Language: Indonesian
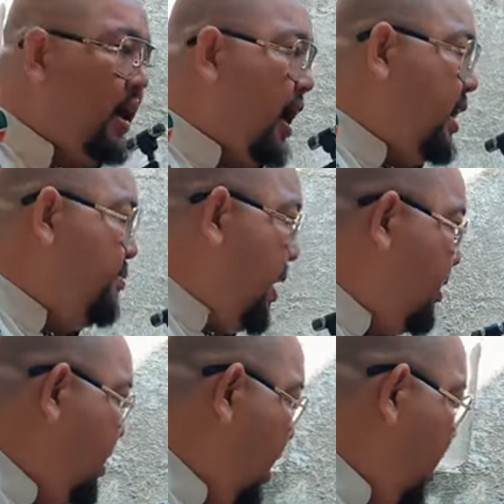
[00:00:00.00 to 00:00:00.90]
yang
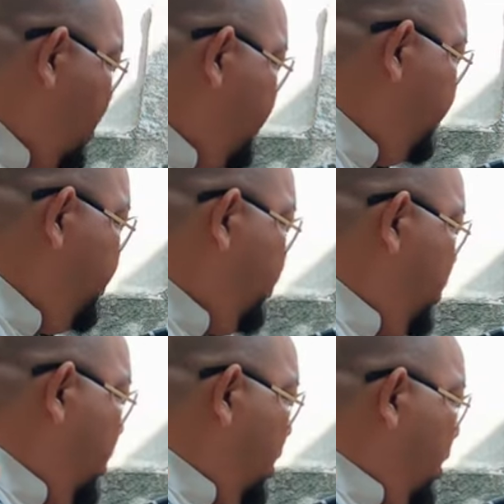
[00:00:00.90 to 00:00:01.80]
akibatnya
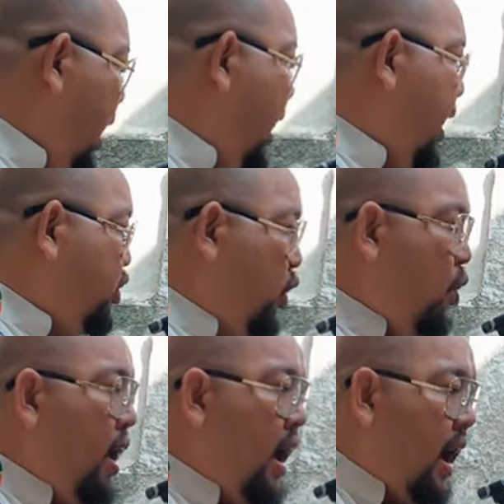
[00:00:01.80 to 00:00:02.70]

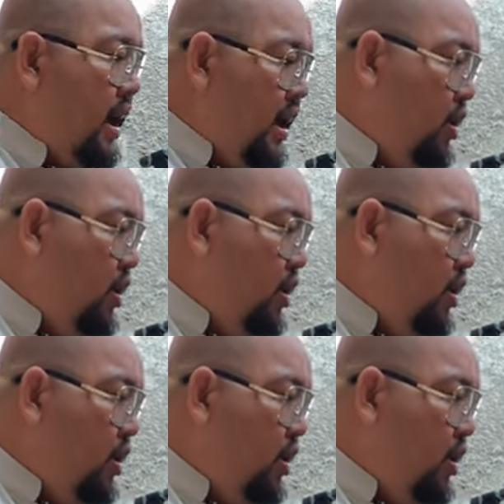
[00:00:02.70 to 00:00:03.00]
aerator gua kagak